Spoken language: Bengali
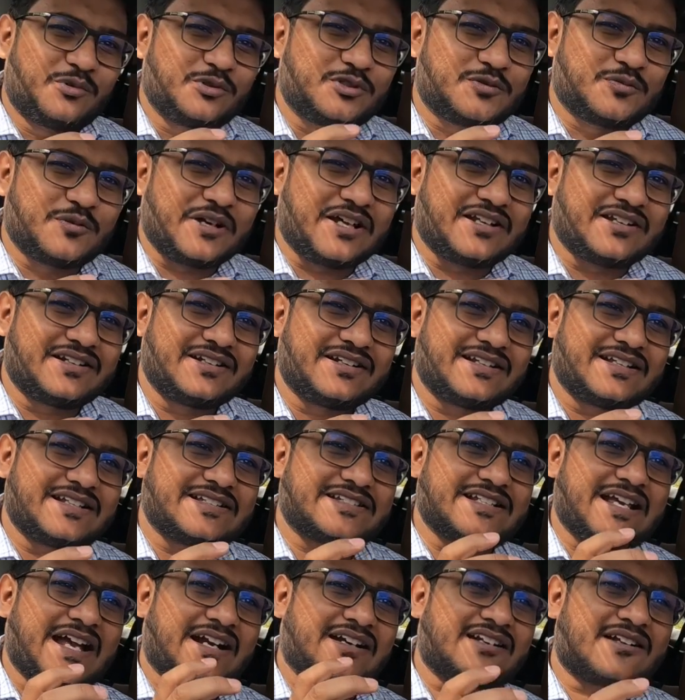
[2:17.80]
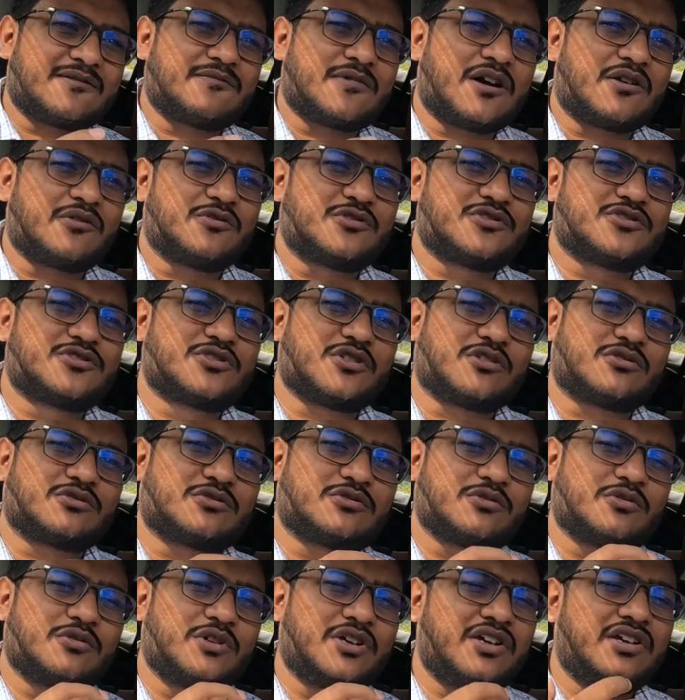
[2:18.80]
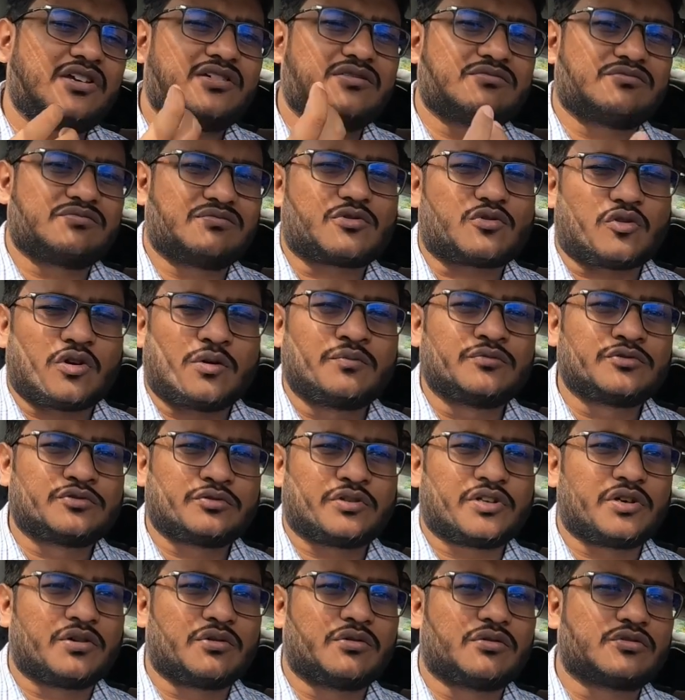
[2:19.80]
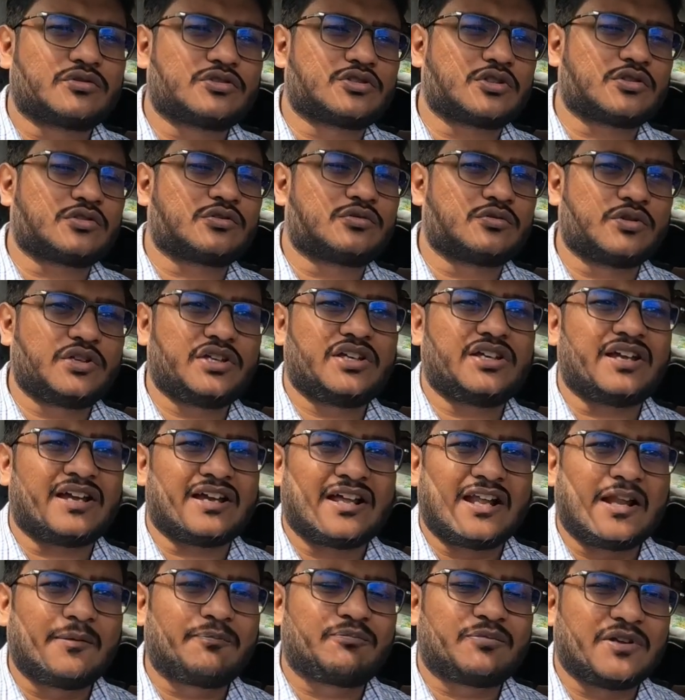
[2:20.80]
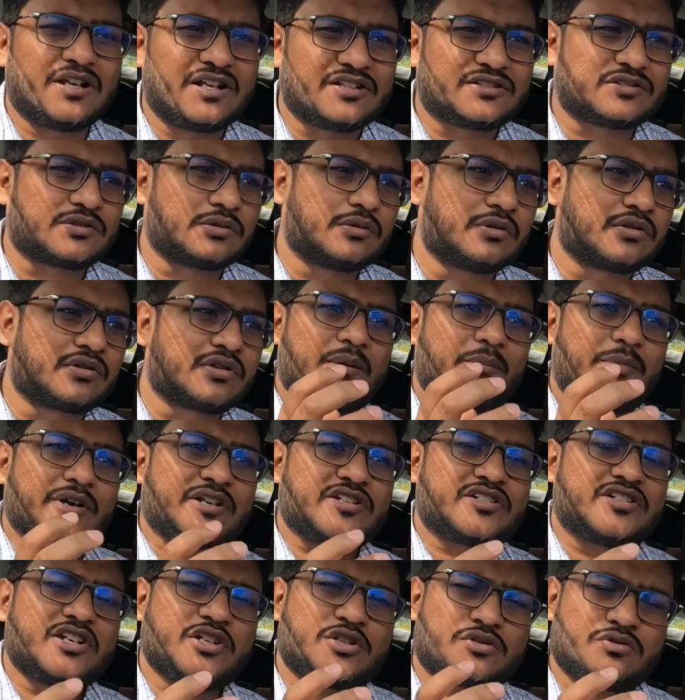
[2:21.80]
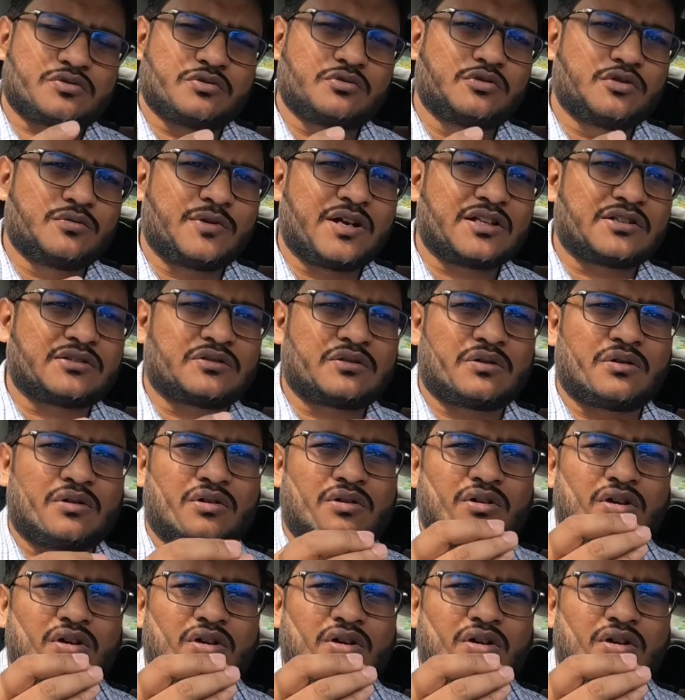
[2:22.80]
বুঝবেন যে একটা মানুষ যতই কমজোরি হোক যতই হেল্পলেস হোক বাট সে শুধুমাত্র